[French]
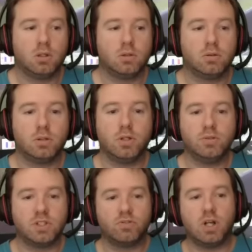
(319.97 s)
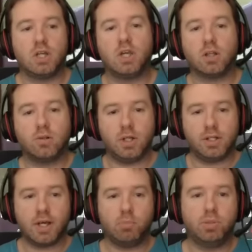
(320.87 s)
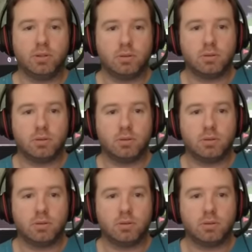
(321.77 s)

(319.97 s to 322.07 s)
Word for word: Donc là, nous avons la carte de l'étape.